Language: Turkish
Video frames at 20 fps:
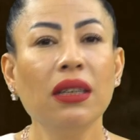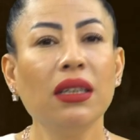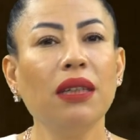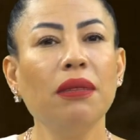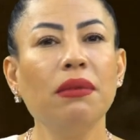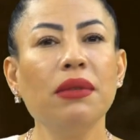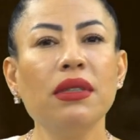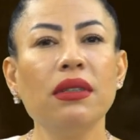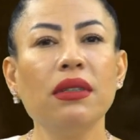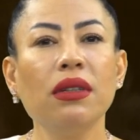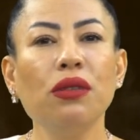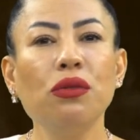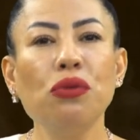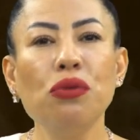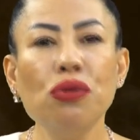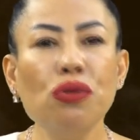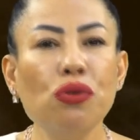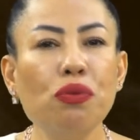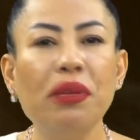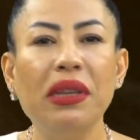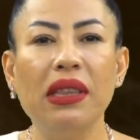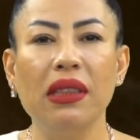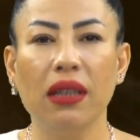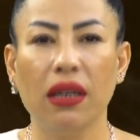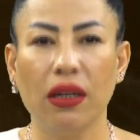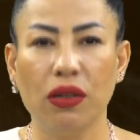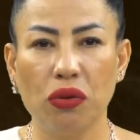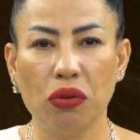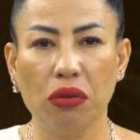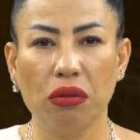Kimisine 100 bin
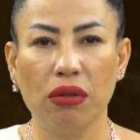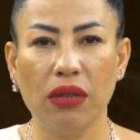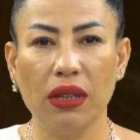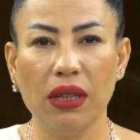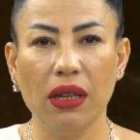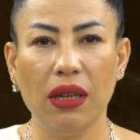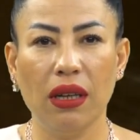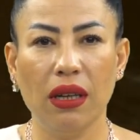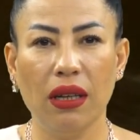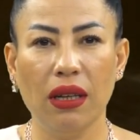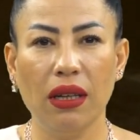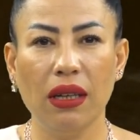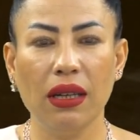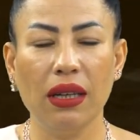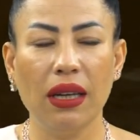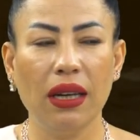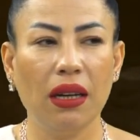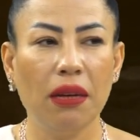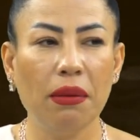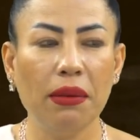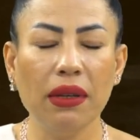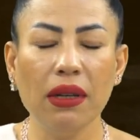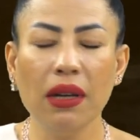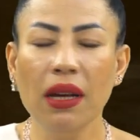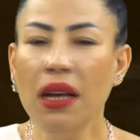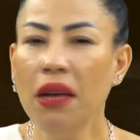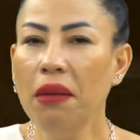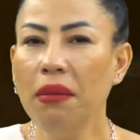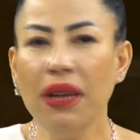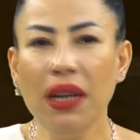lira çok iyi gelebilir.